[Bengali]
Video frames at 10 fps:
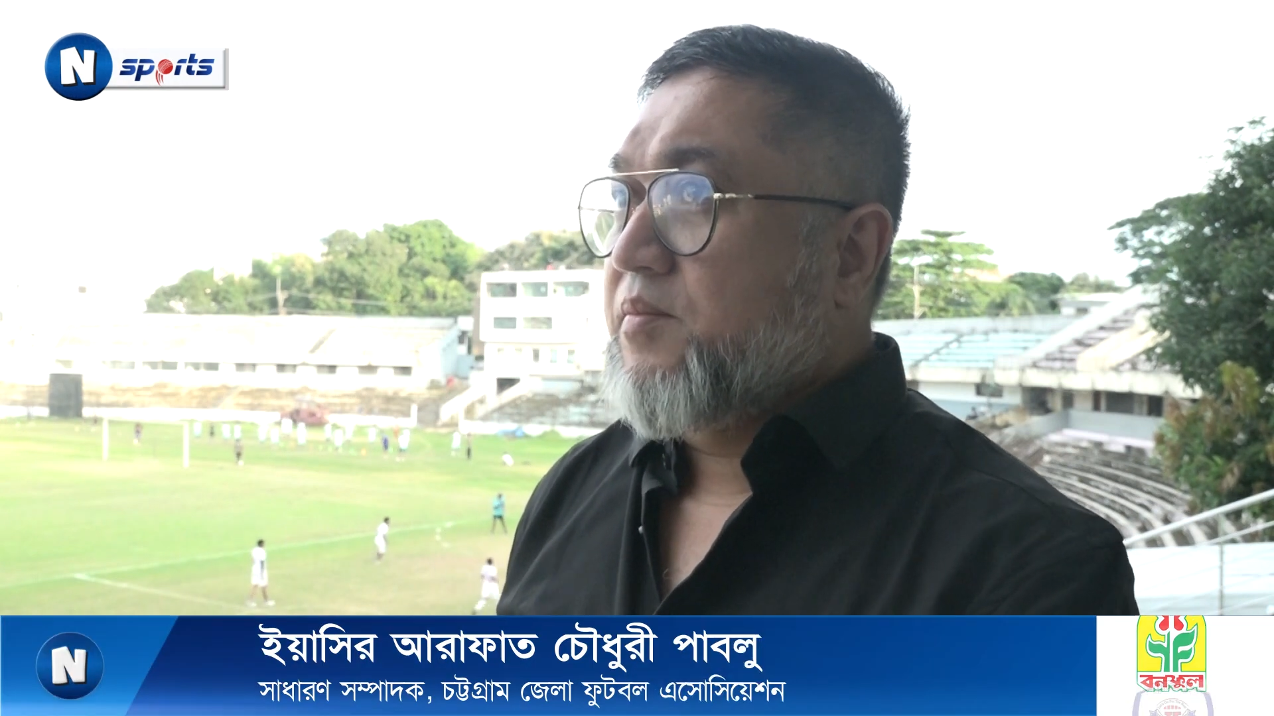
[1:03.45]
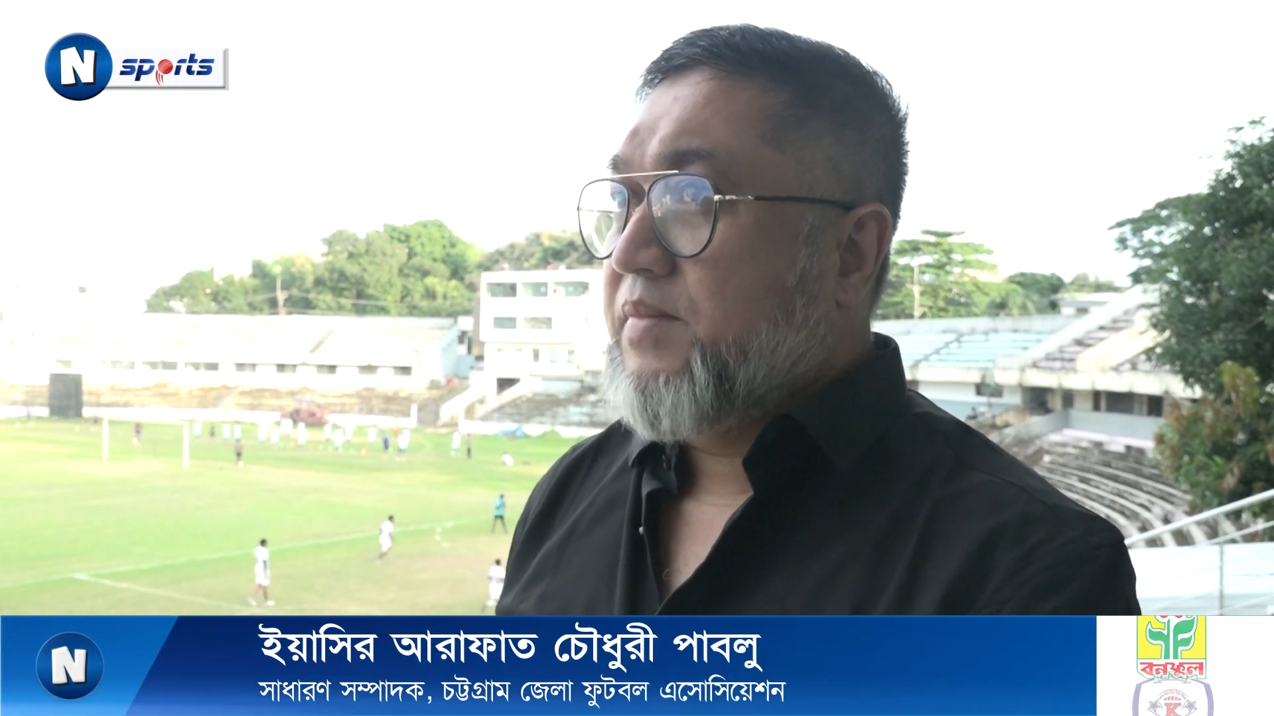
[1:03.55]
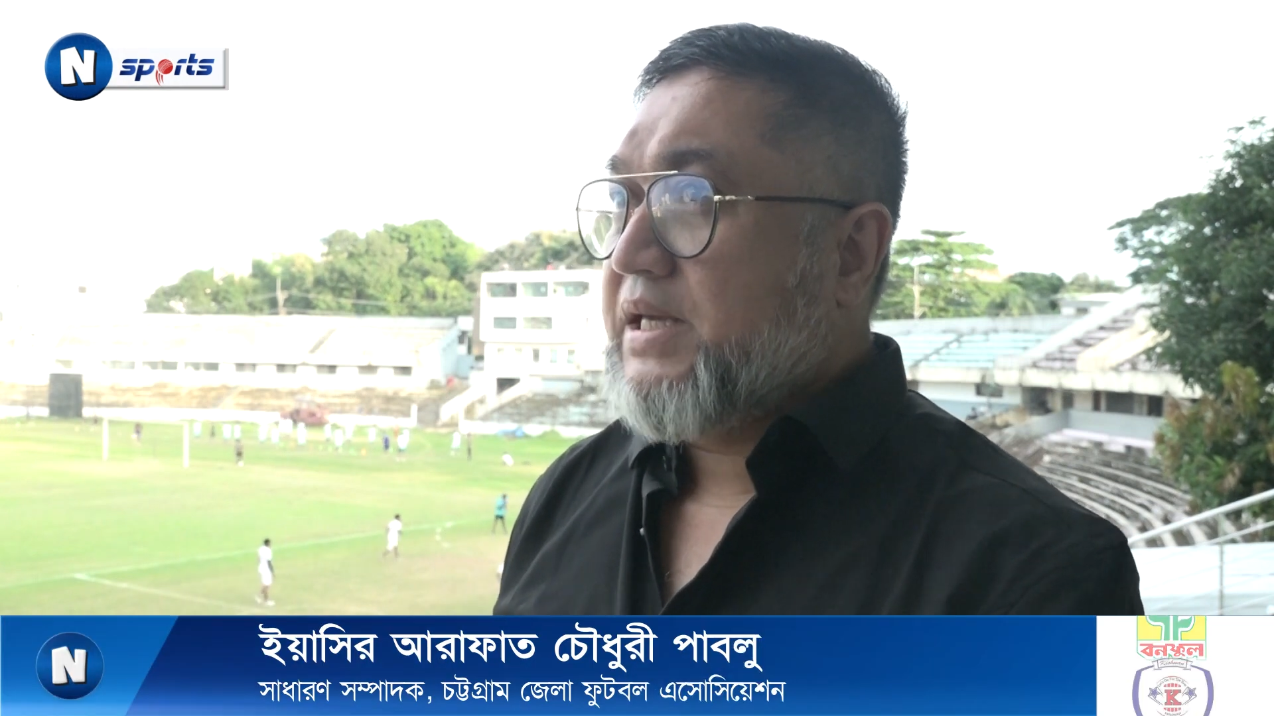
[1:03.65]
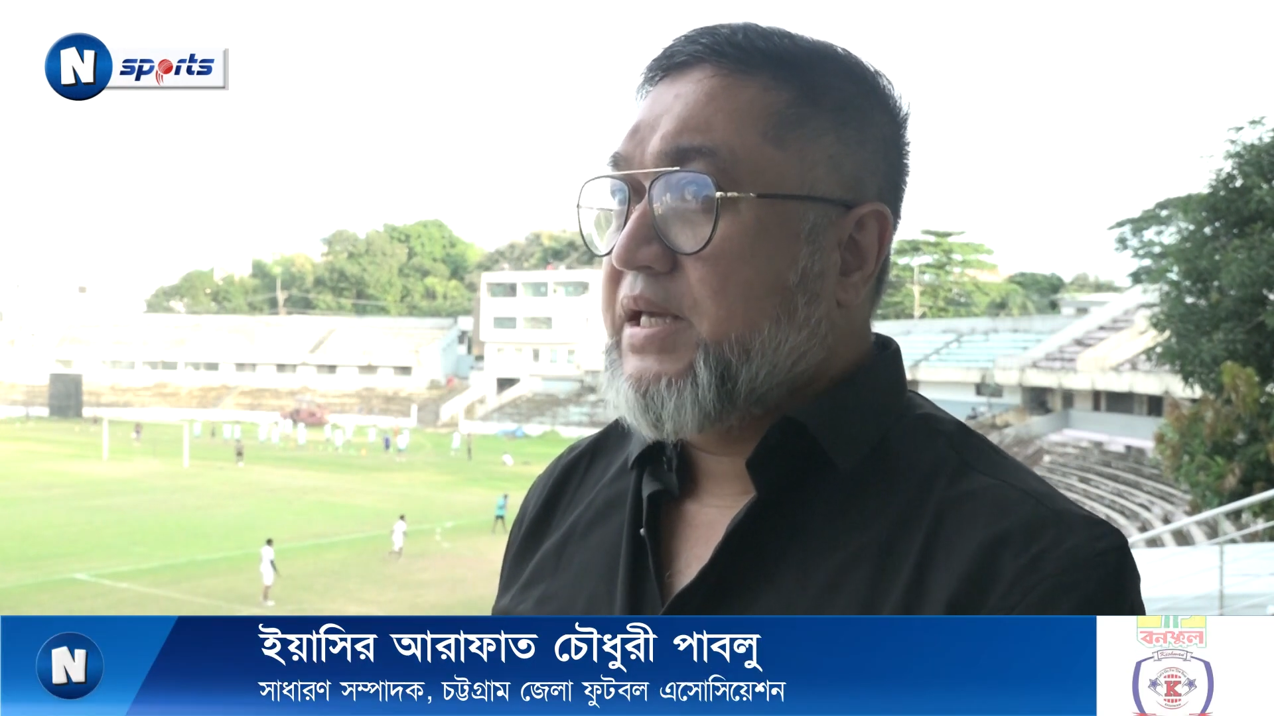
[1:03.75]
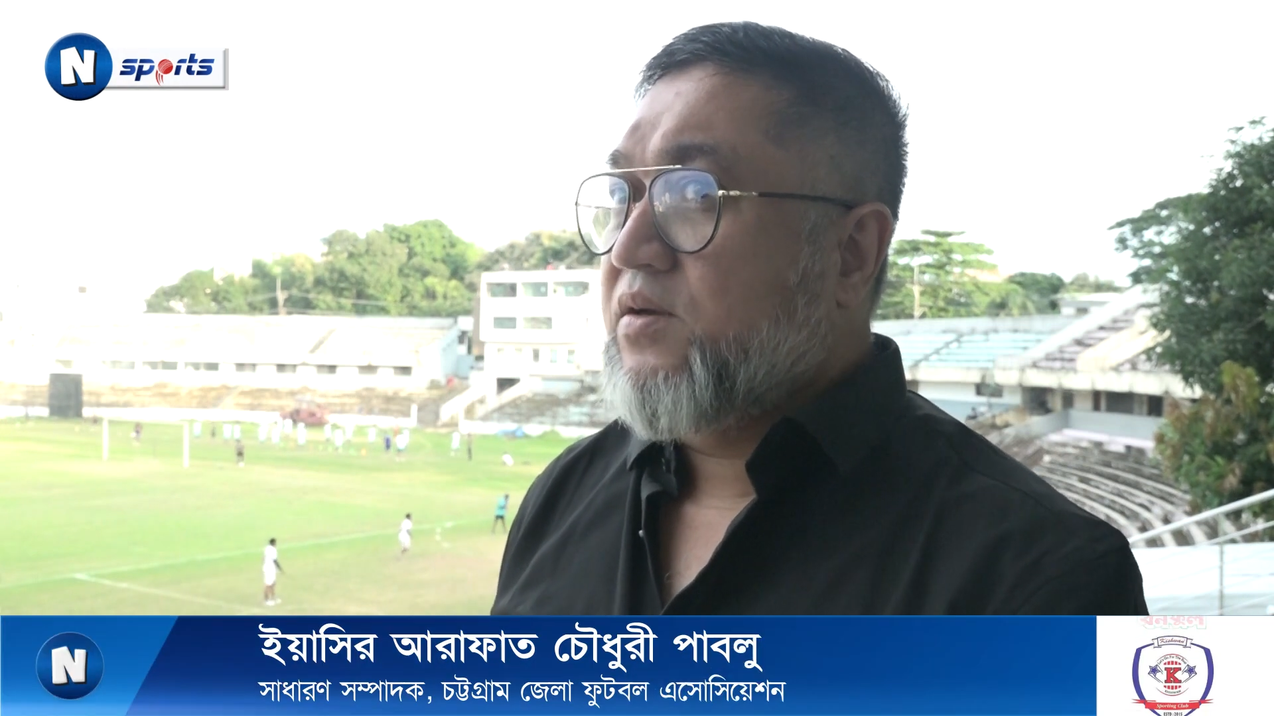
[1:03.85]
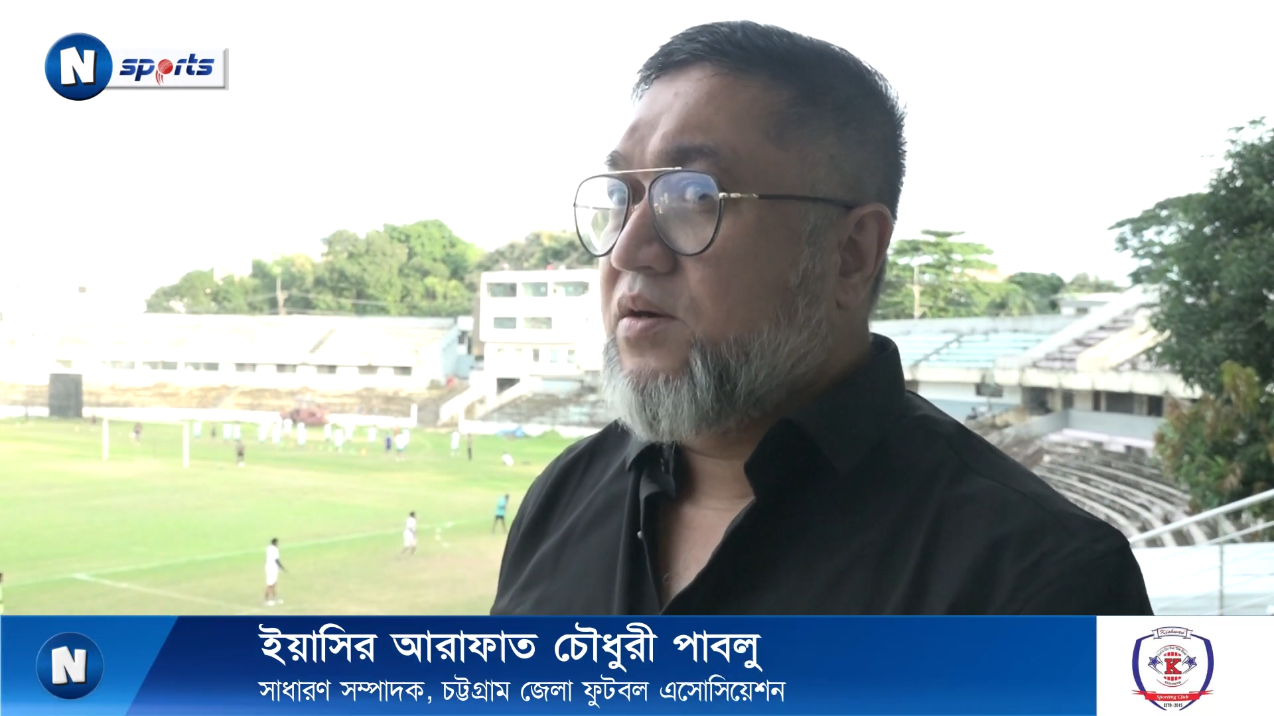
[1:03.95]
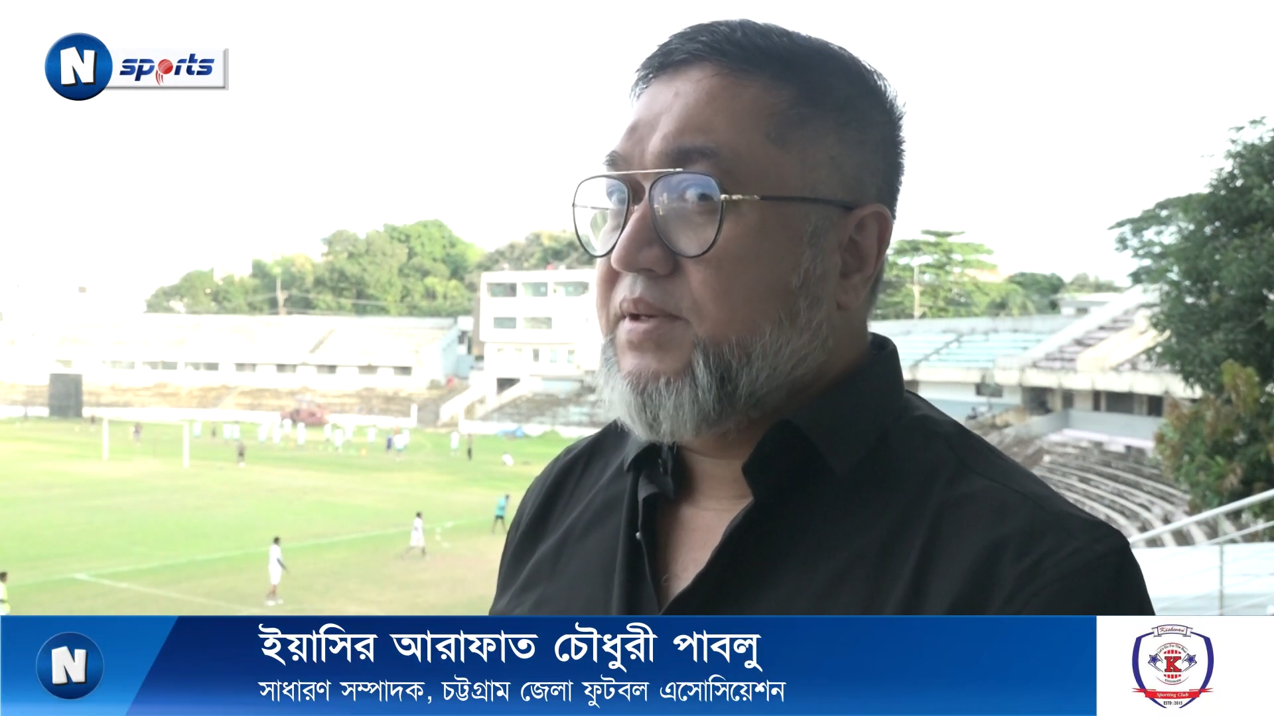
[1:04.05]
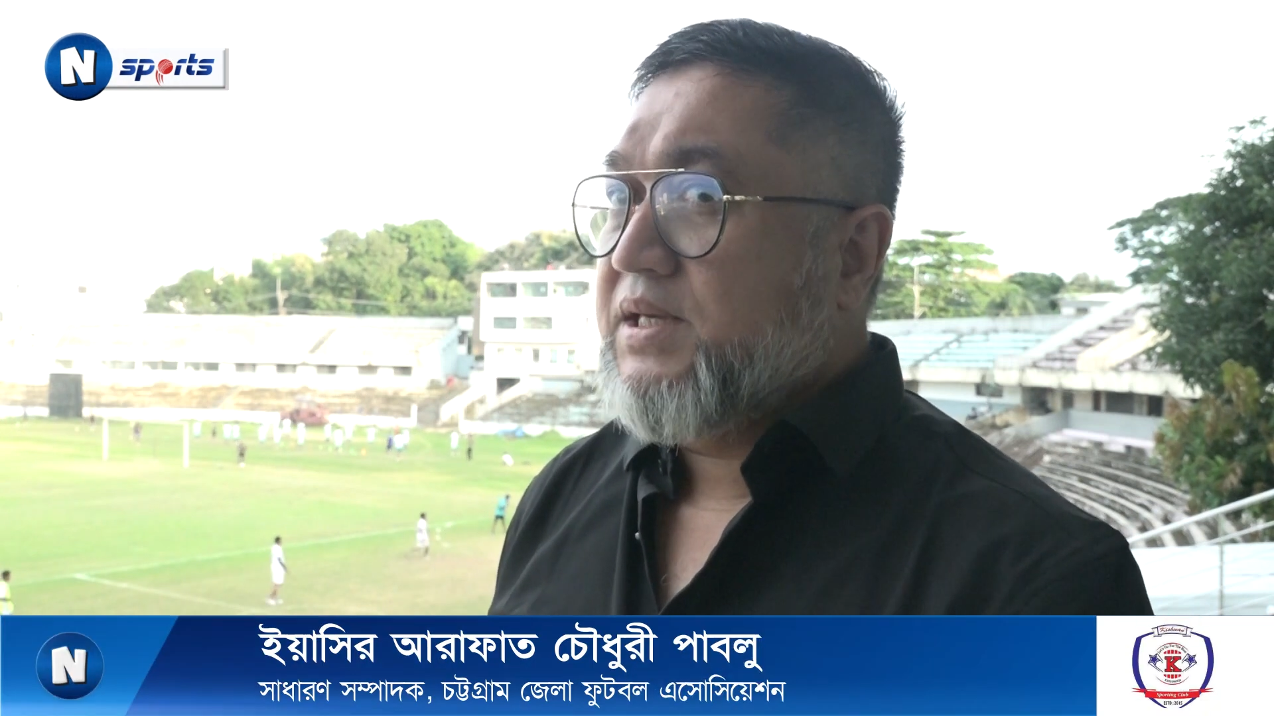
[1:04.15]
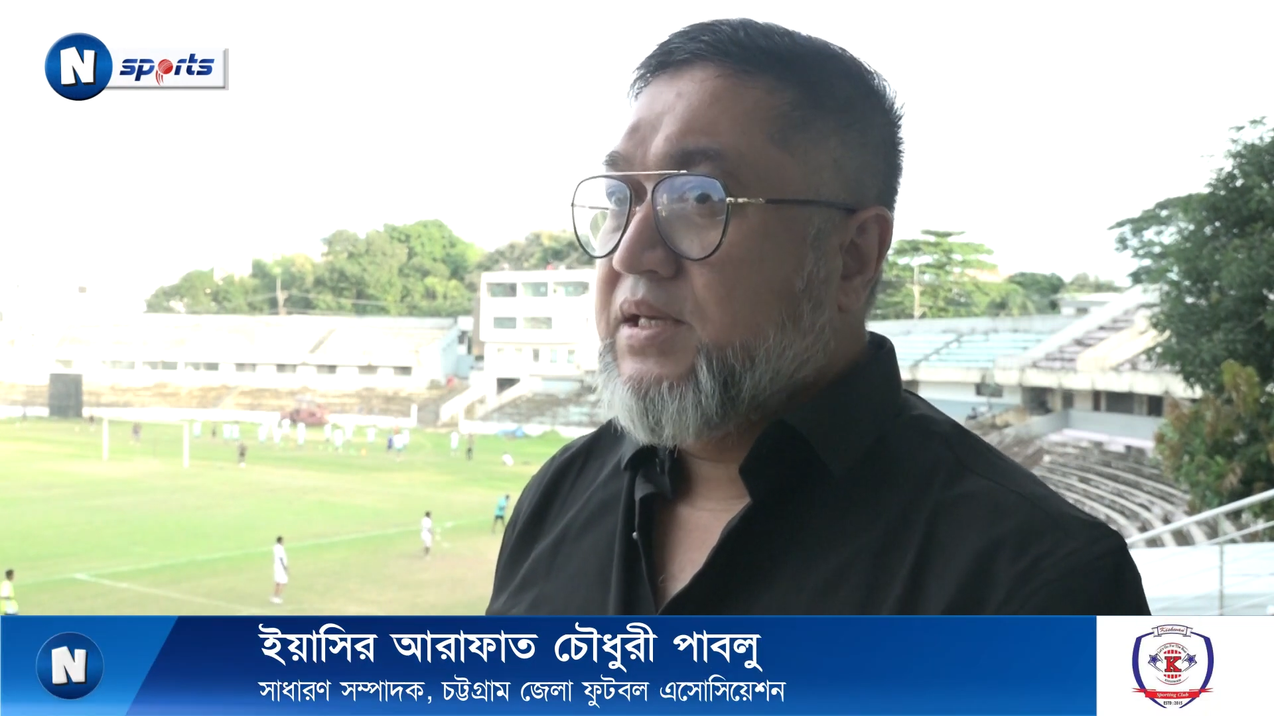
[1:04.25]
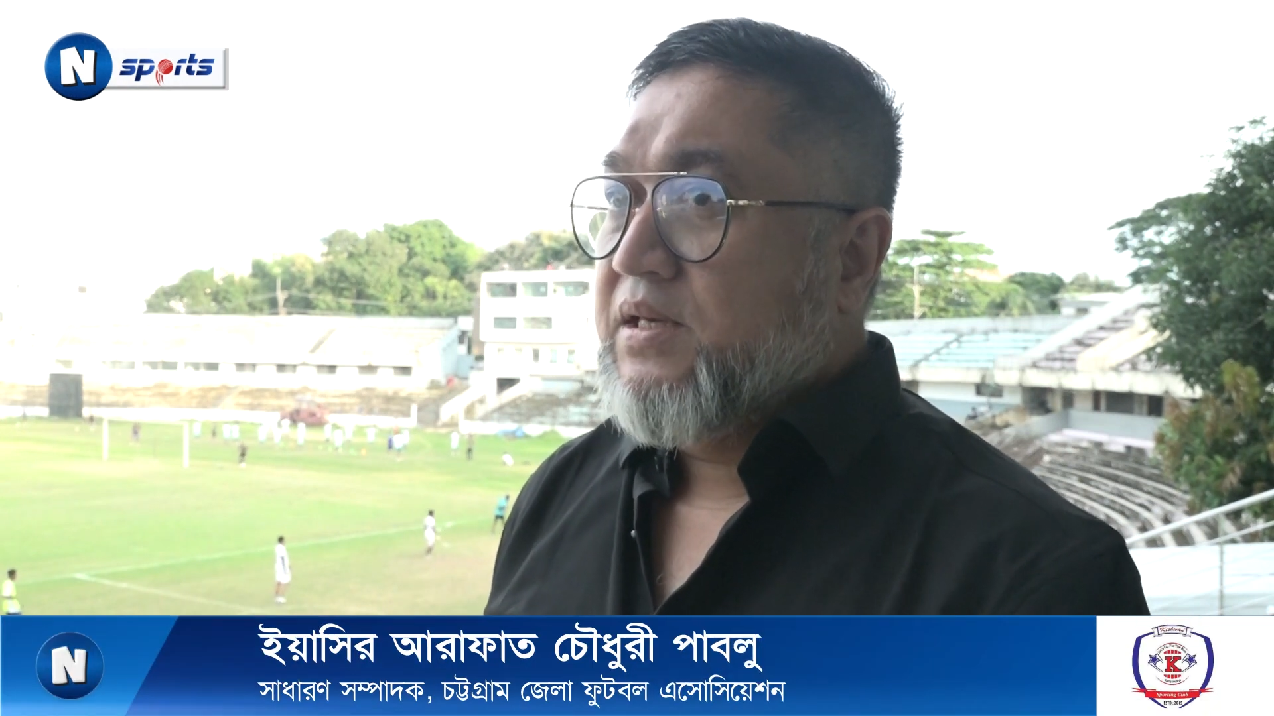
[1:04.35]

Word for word: মাইকিং হবে